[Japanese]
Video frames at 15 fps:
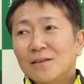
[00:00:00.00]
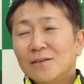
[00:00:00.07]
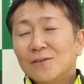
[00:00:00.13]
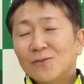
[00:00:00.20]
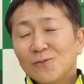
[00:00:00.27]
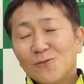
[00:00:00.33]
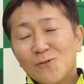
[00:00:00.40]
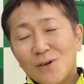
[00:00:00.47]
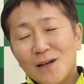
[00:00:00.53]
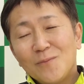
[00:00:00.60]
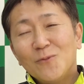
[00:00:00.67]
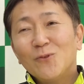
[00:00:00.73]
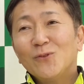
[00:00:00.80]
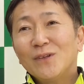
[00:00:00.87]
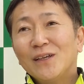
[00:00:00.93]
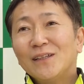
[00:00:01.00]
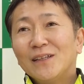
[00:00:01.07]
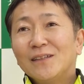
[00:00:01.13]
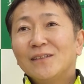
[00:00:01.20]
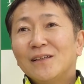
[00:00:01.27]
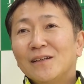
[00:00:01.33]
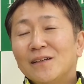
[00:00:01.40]
そこが問題
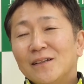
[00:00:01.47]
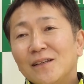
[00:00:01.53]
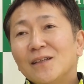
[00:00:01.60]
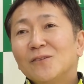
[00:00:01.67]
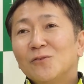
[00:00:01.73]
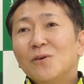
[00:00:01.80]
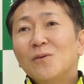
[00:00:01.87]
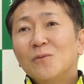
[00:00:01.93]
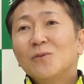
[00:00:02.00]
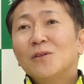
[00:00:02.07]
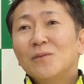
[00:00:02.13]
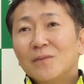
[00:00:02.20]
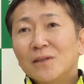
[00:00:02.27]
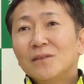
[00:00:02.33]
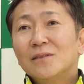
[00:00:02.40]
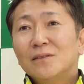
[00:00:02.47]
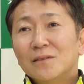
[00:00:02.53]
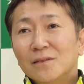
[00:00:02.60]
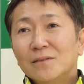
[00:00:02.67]
だったんかなとは思ってます。